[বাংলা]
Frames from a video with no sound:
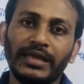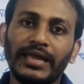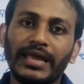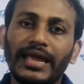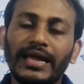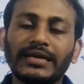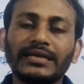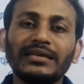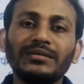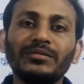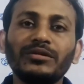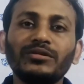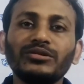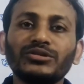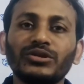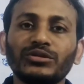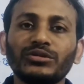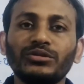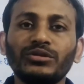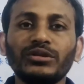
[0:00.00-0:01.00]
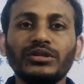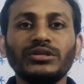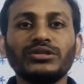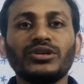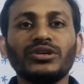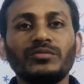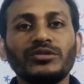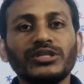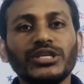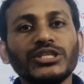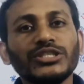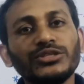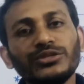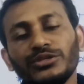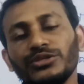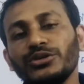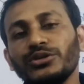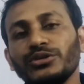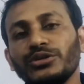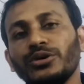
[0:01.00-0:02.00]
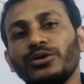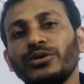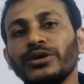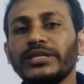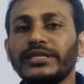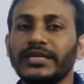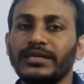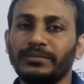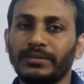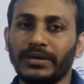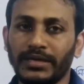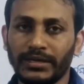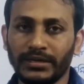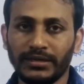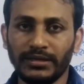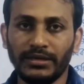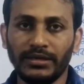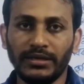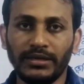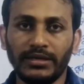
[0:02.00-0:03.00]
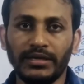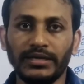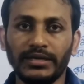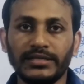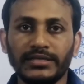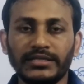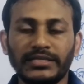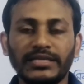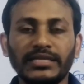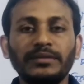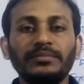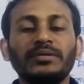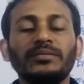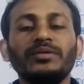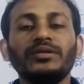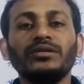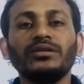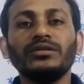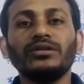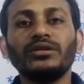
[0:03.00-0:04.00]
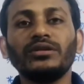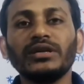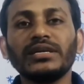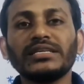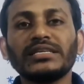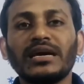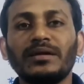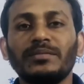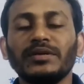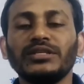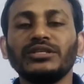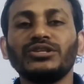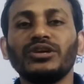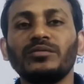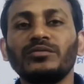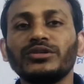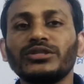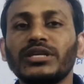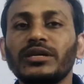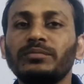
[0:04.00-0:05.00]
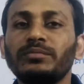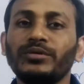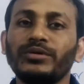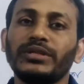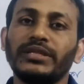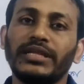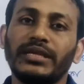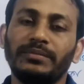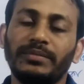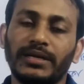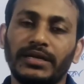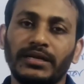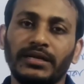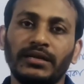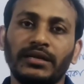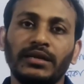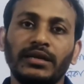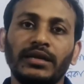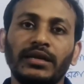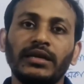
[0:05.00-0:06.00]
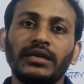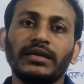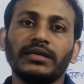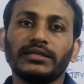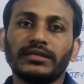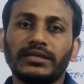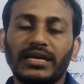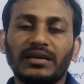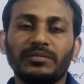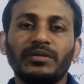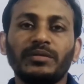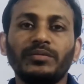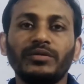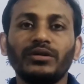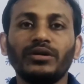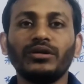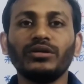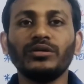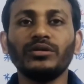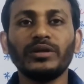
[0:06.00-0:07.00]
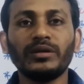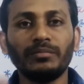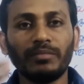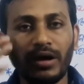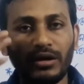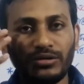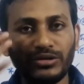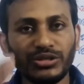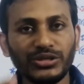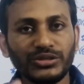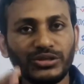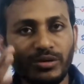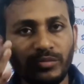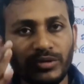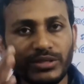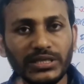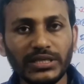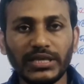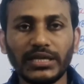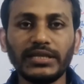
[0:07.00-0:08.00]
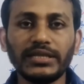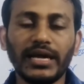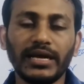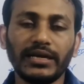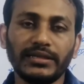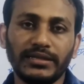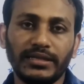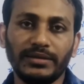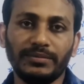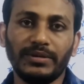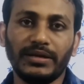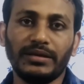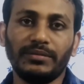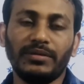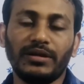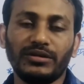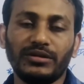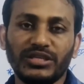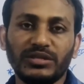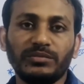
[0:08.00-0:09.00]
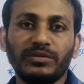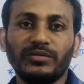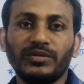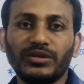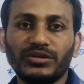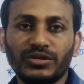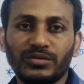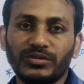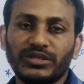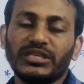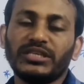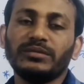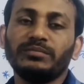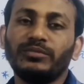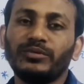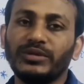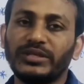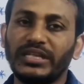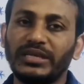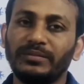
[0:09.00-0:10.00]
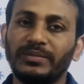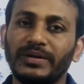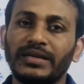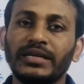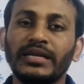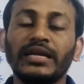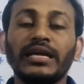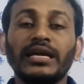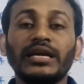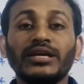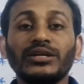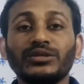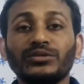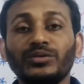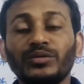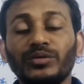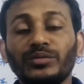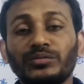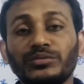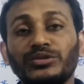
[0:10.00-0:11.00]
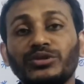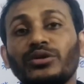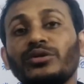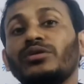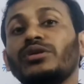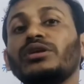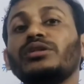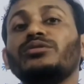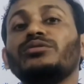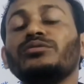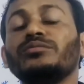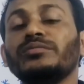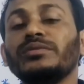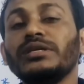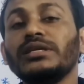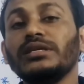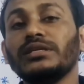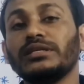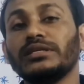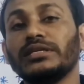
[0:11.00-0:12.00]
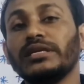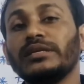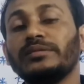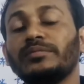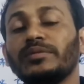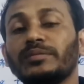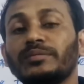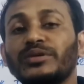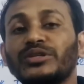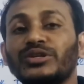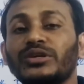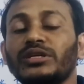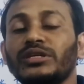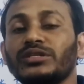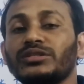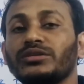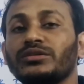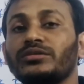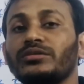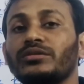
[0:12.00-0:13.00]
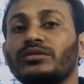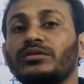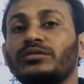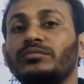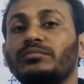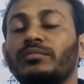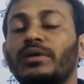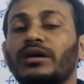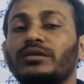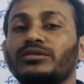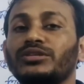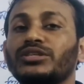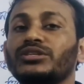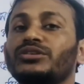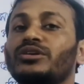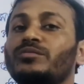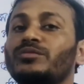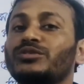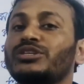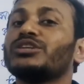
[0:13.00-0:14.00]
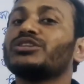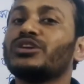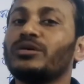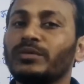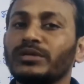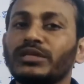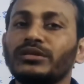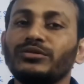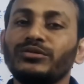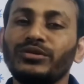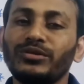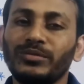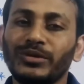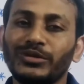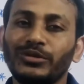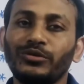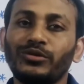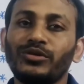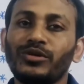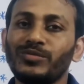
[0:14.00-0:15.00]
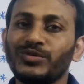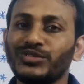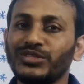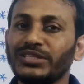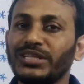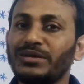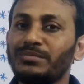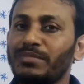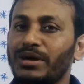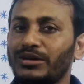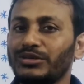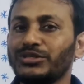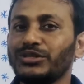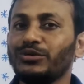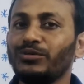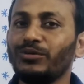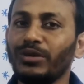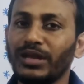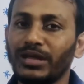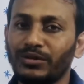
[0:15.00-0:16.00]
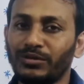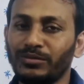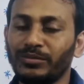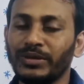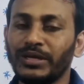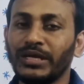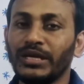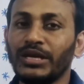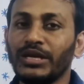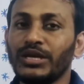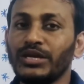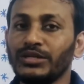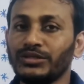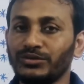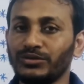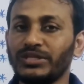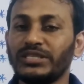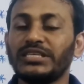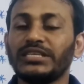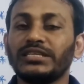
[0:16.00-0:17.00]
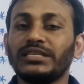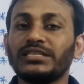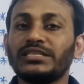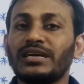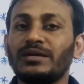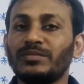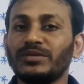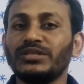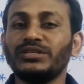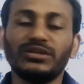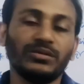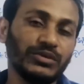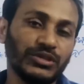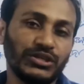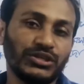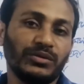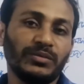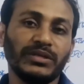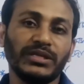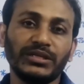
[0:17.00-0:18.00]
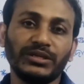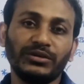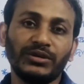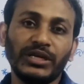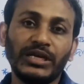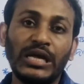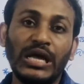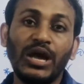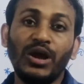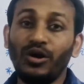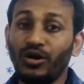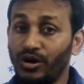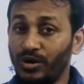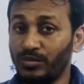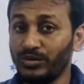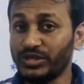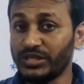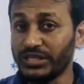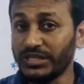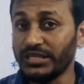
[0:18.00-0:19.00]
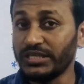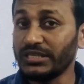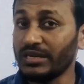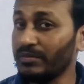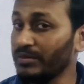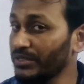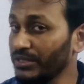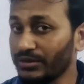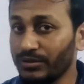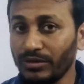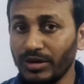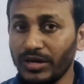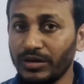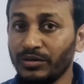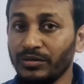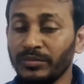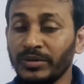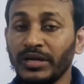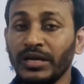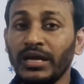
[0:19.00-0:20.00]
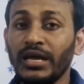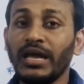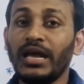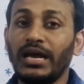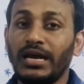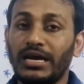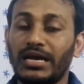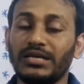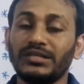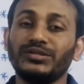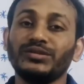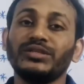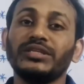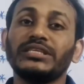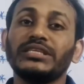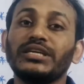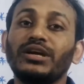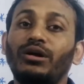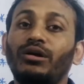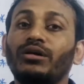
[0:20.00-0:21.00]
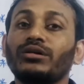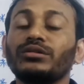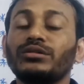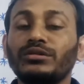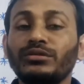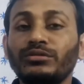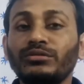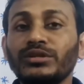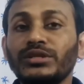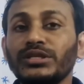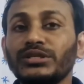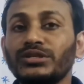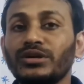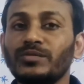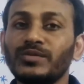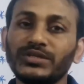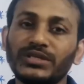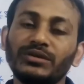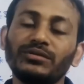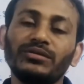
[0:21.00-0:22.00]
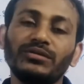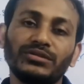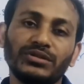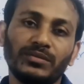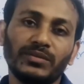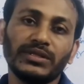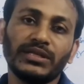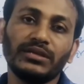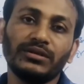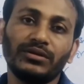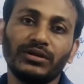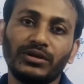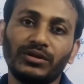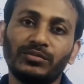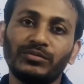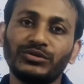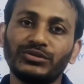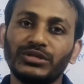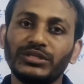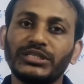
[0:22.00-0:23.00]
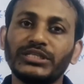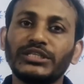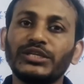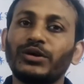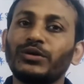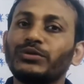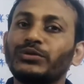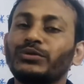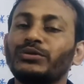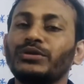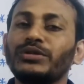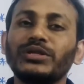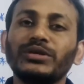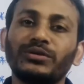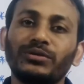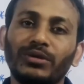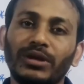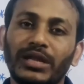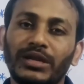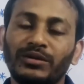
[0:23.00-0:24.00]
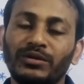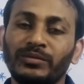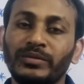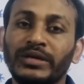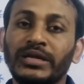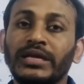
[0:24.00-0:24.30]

একটা মানুষ অর্থনৈতিক সমস্যায় জড়িত হইতেই পারে সে বিভিন্ন ধরনের সামাজিক সমস্যায় পড়তেই পারে তার বিভিন্ন রকমের মানসিক সমস্যাটা থাকতেই পারে মানসিক বিভিন্ন সমস্যা সে পড়তেই পারে তো যখনই তুমি এই বিষয়টি যখন মানসিক সমস্যার সমাধান করবে তখন অবশ্যই তার মানসিক কল্যাণ হবে যদি সে তার সামাজিক সমস্যা সমাধান করে অবশ্যই সেটি সামাজিক কল্যাণ হবে আর যদি সে অর্থনৈতিক সমস্যাগুলো সমাধান করে অবশ্যই সেটি অর্থনৈতিক কল্যাণ হবে